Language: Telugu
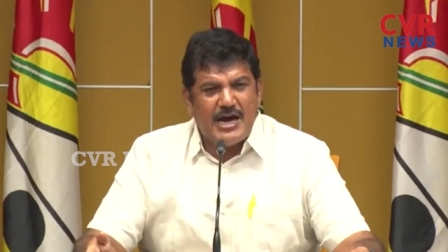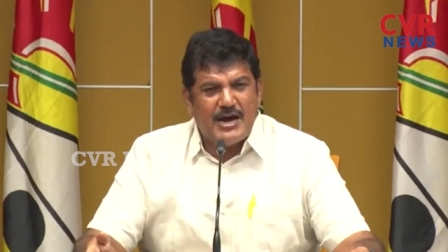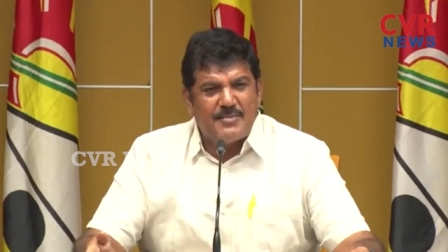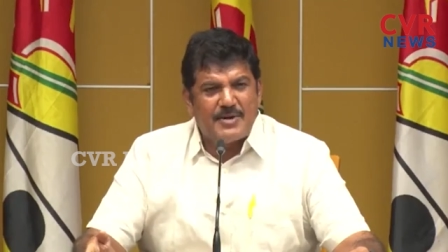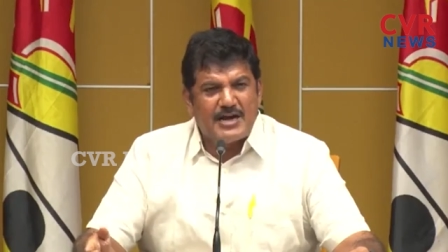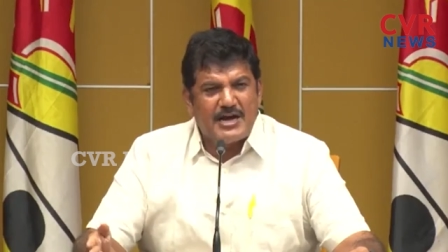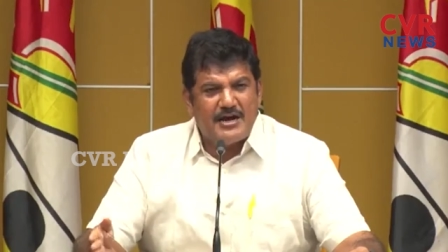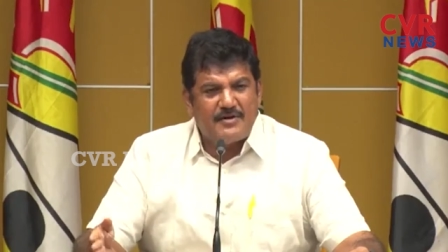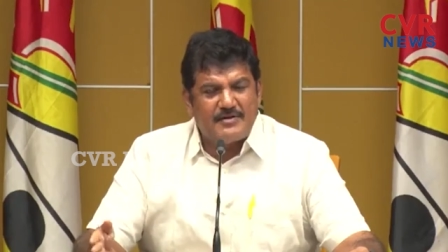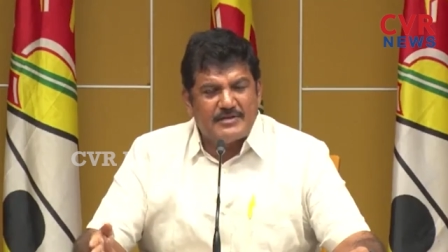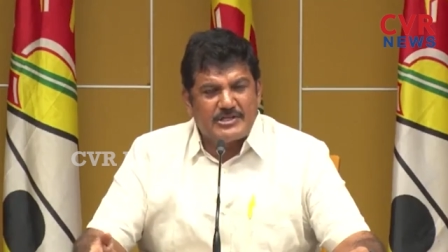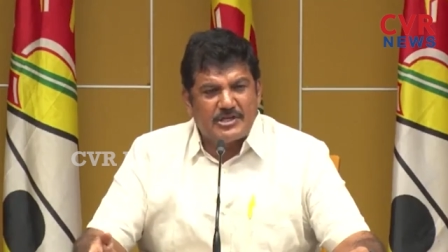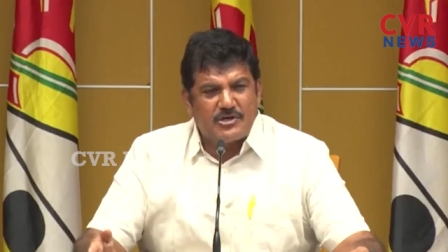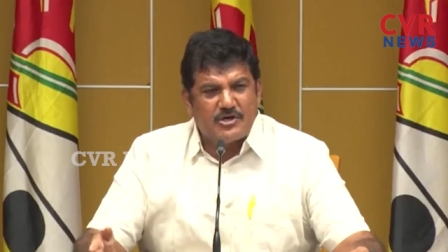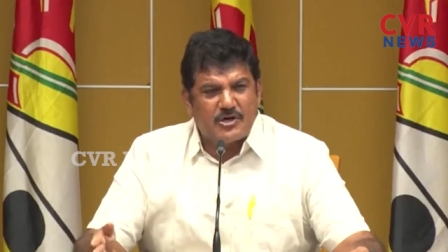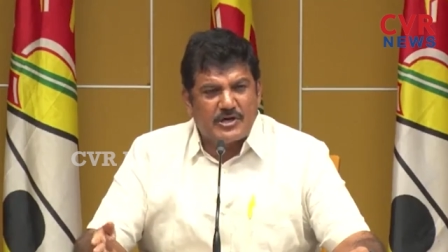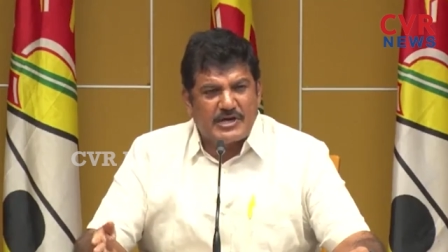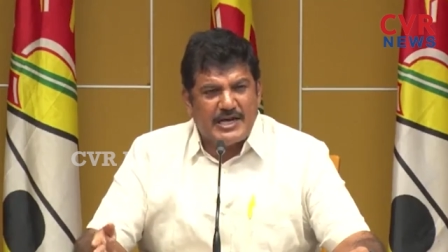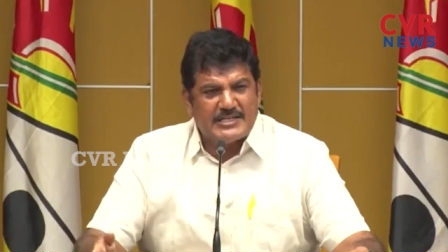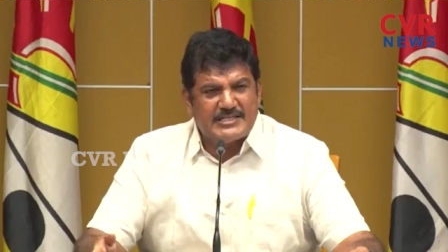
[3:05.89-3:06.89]

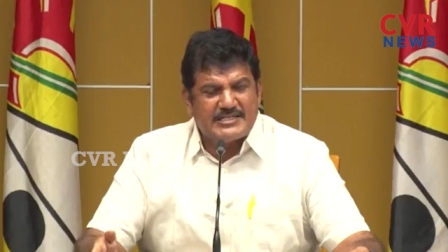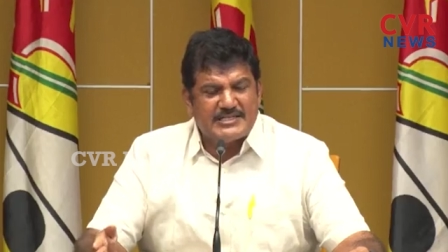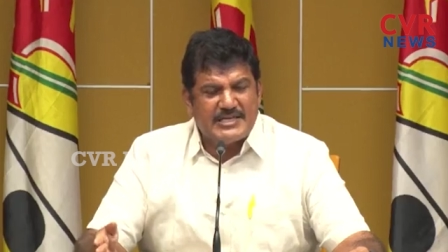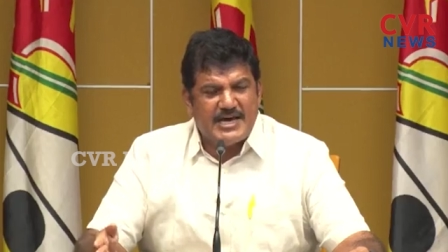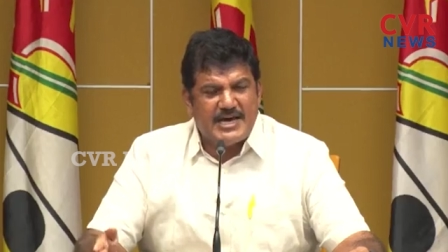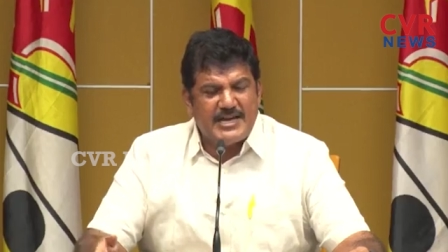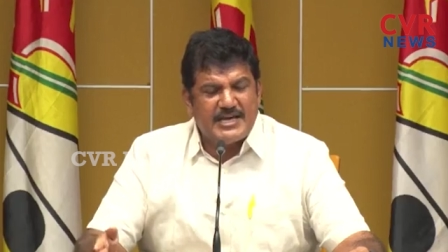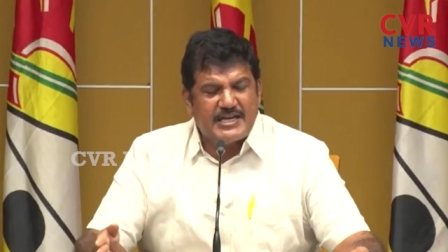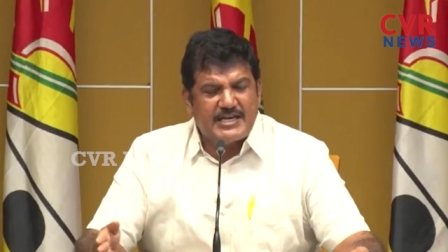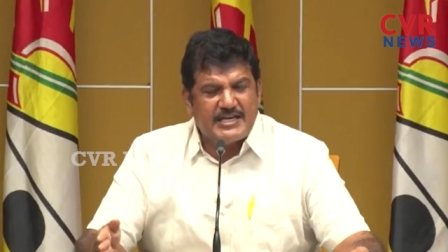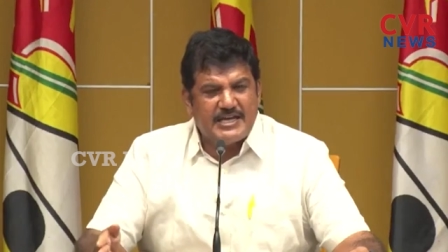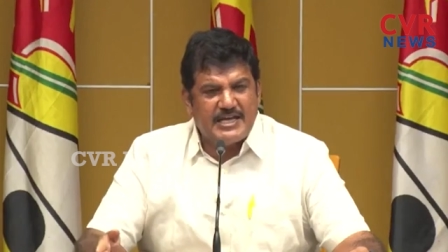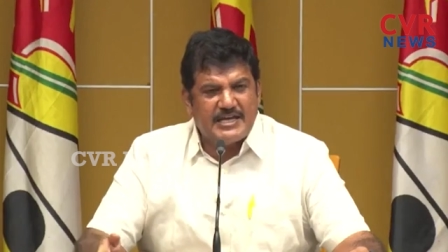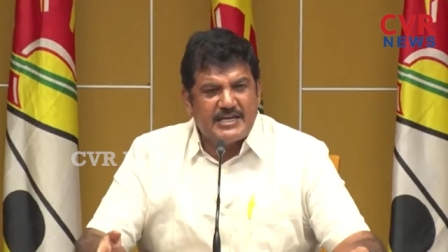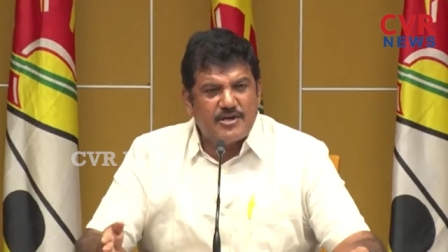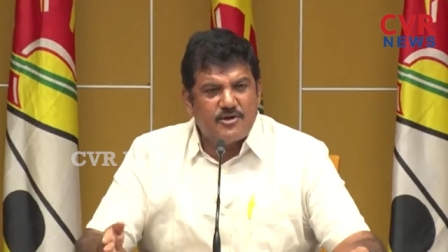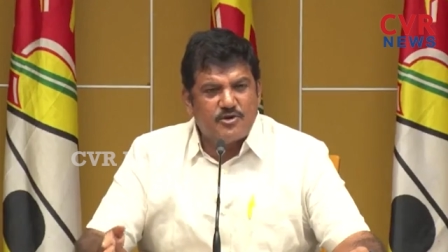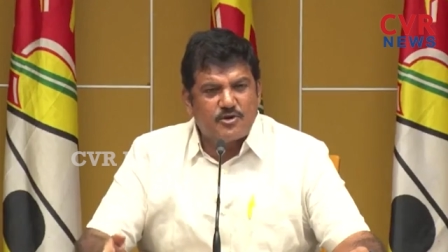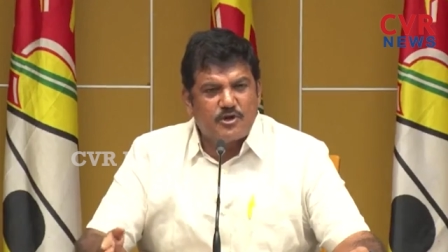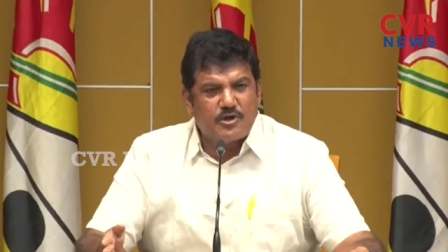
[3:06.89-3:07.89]
అమరావతిలో రాజధానికి
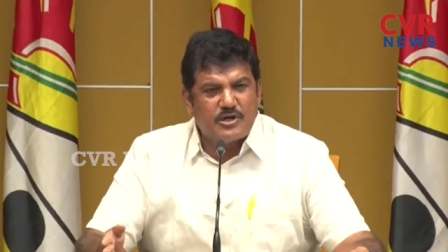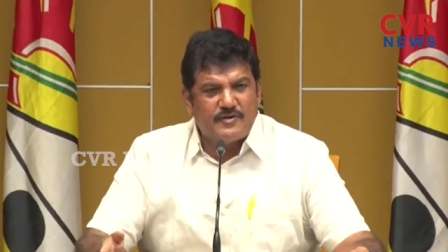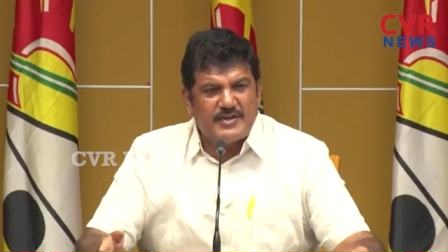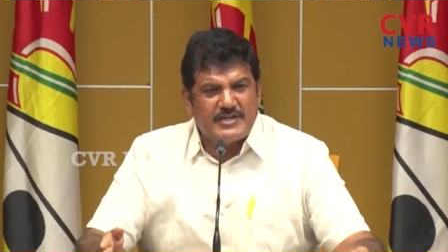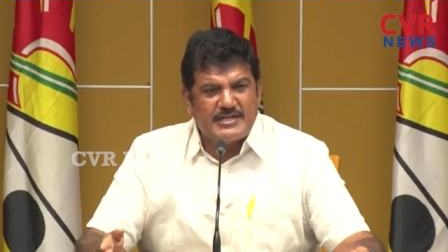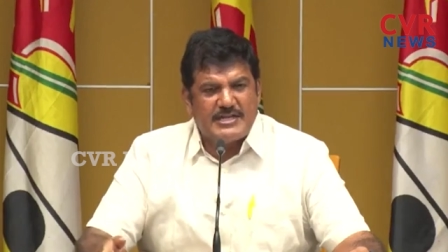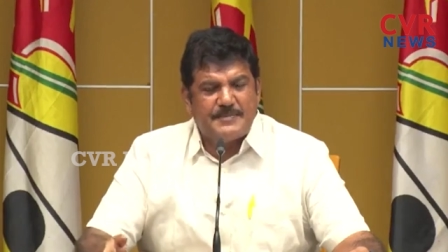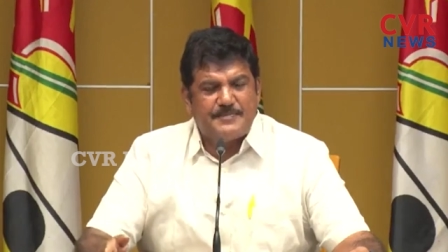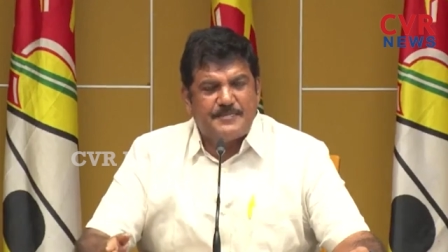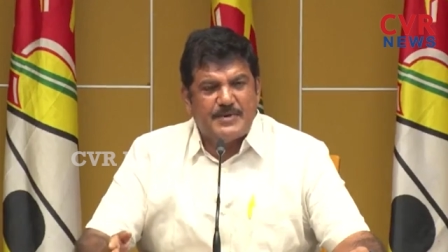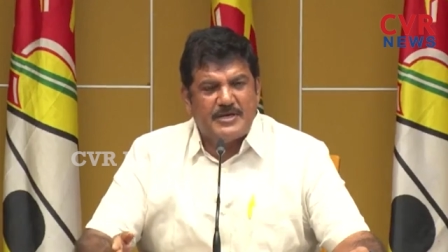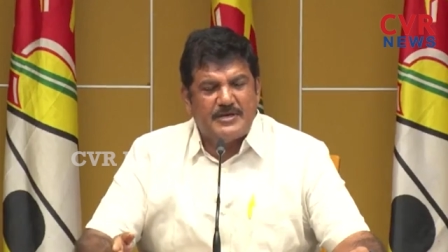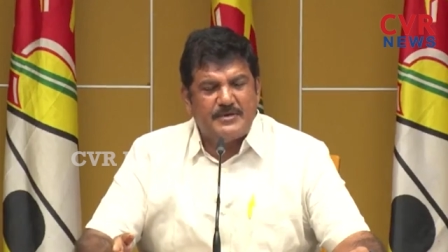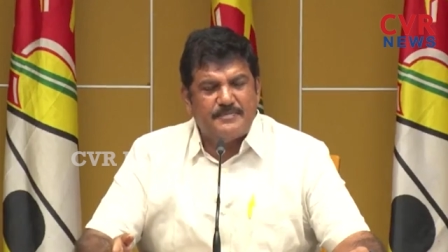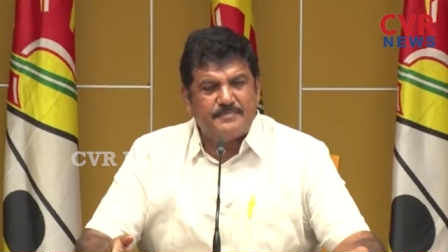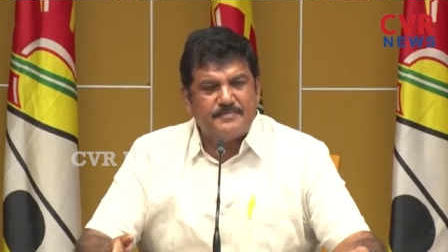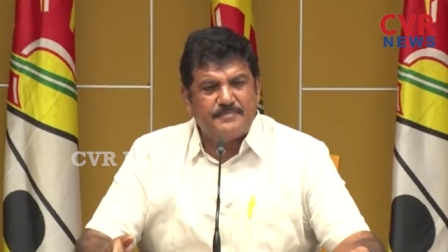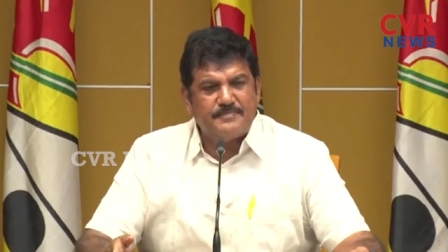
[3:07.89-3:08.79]
నేను అనుకూలం అని చెప్పి